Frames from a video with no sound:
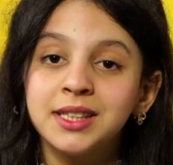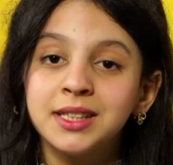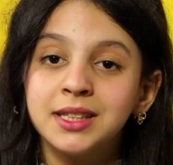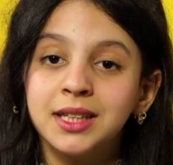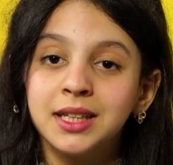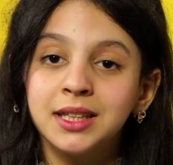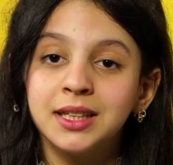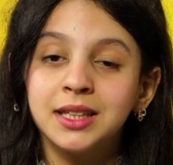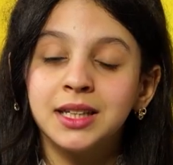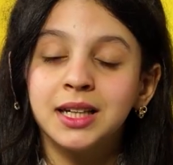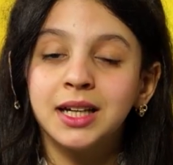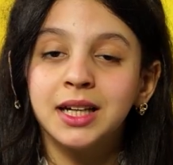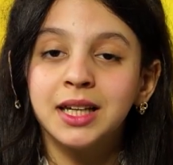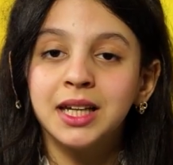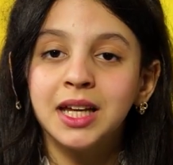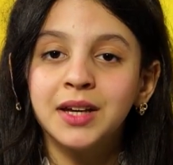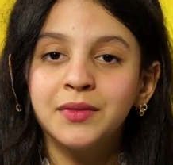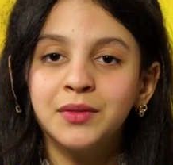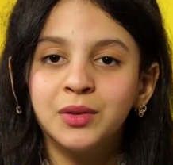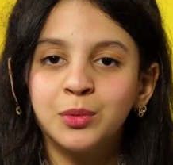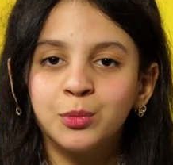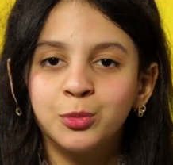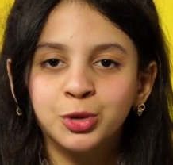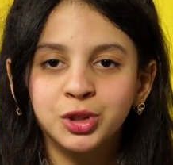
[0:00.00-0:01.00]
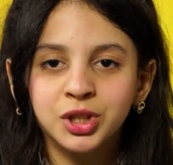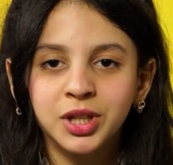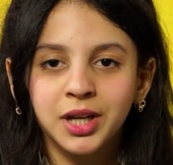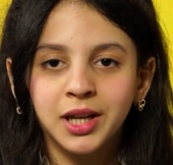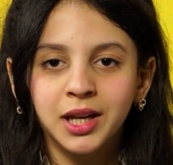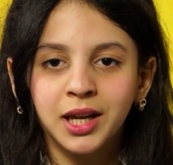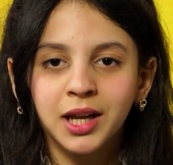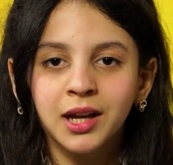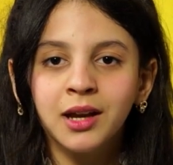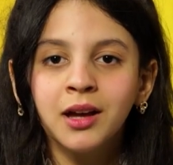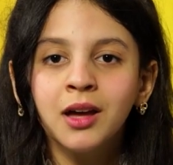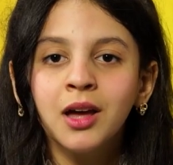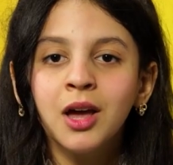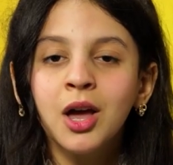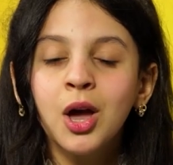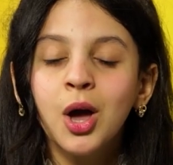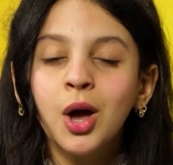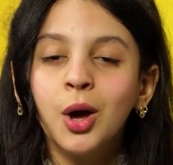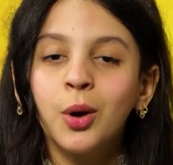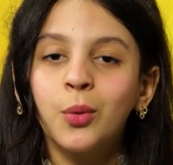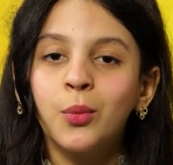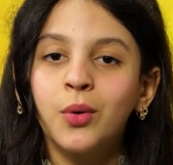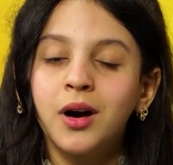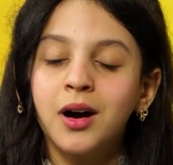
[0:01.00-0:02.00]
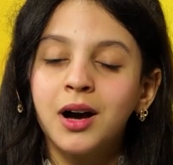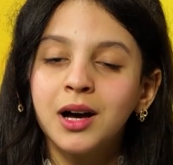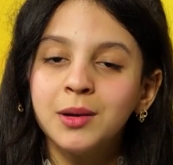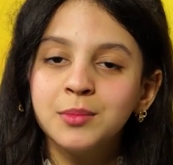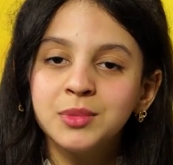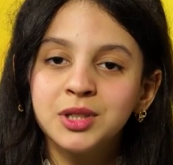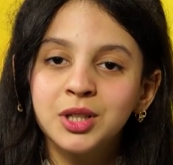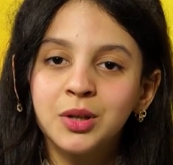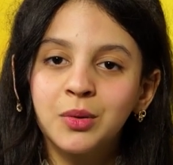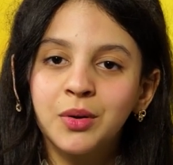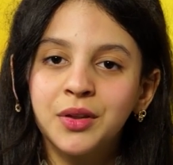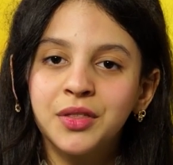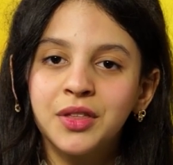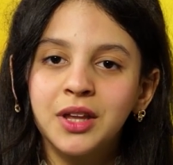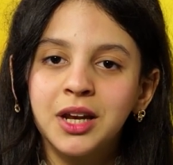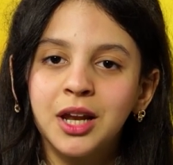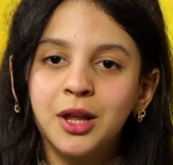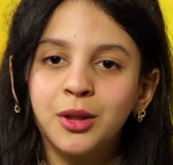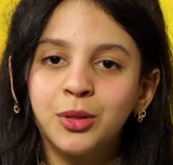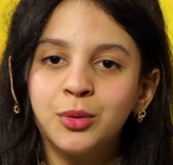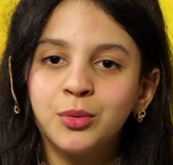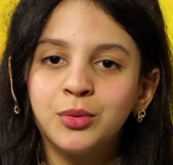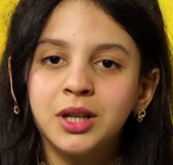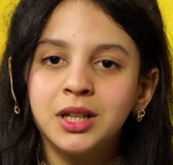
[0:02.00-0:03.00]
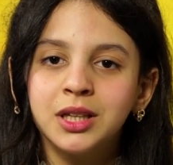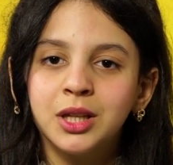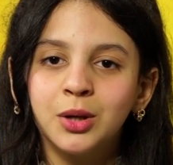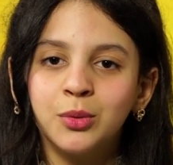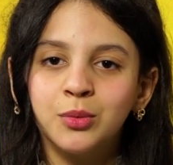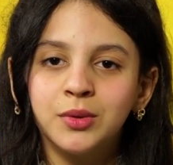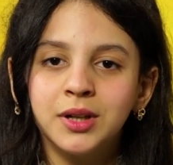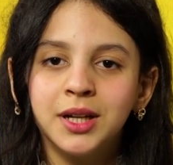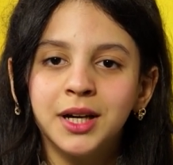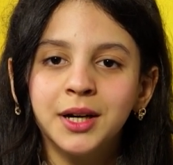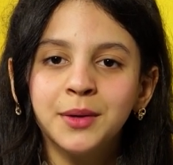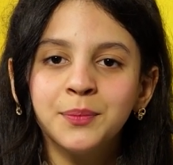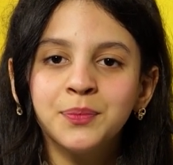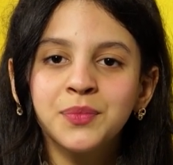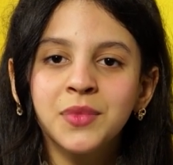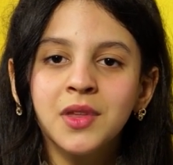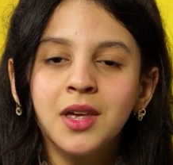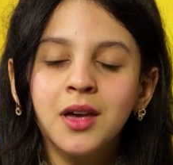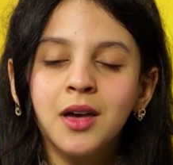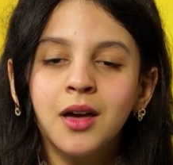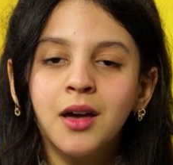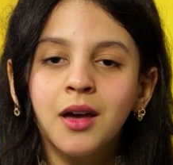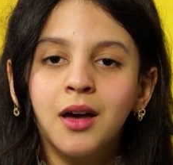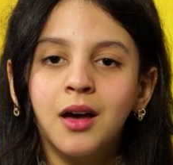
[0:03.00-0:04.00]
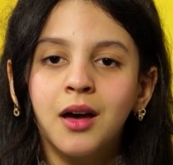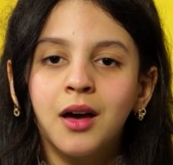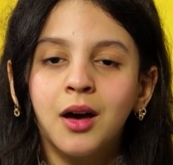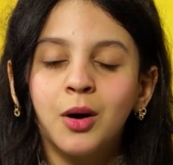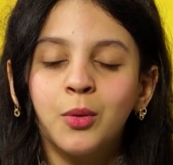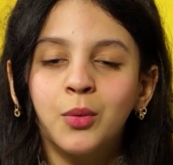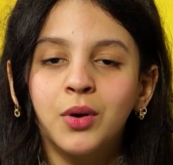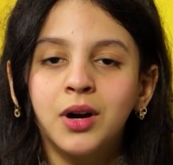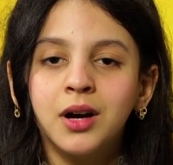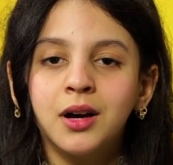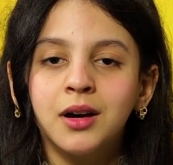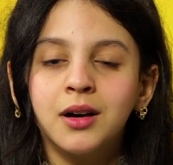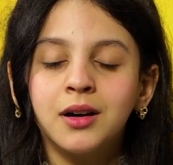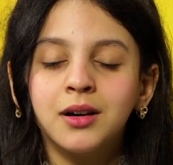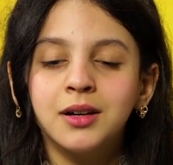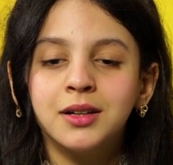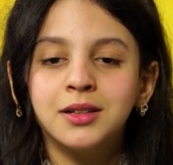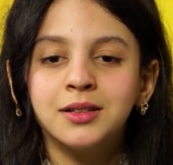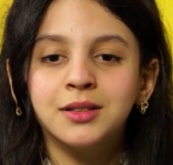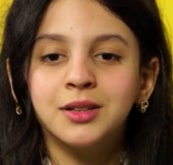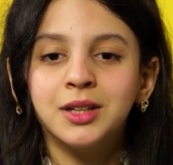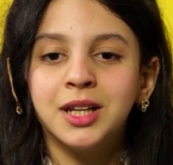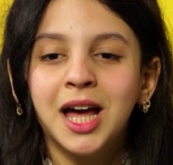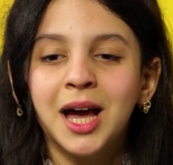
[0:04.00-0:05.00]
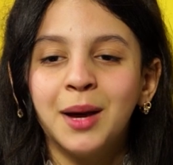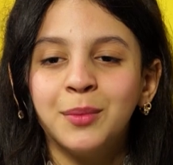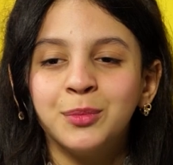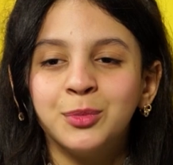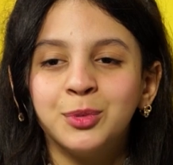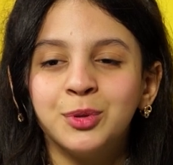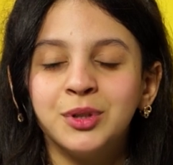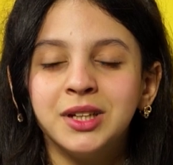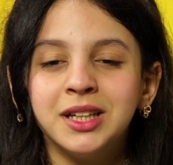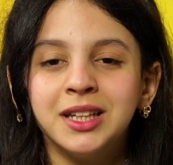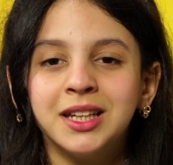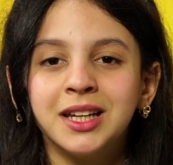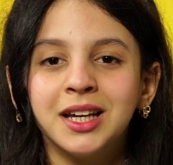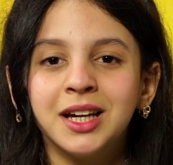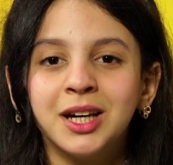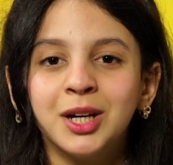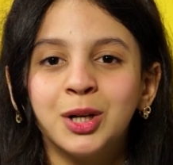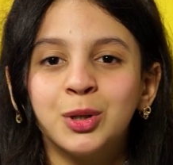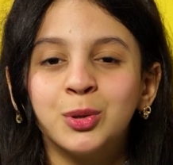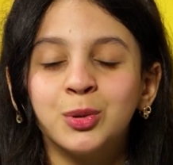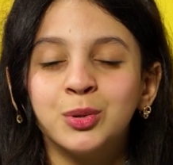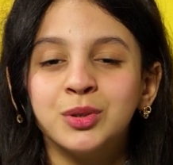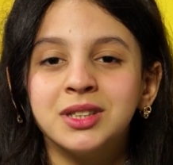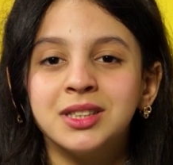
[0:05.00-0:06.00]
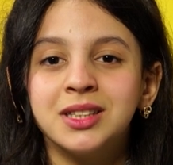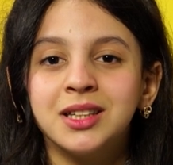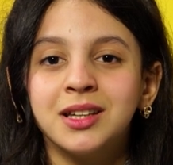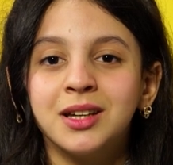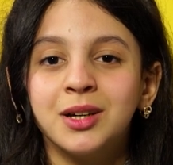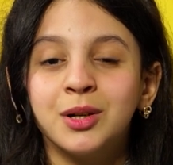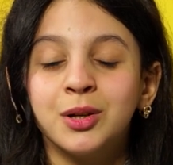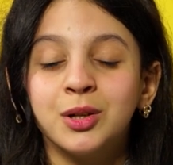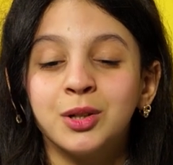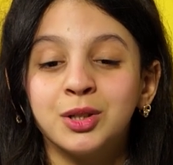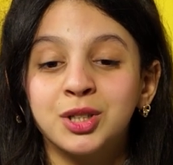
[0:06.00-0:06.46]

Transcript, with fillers: ستة آلاف مشارك وخمسة وثلاثون دولة والحمد لله كنت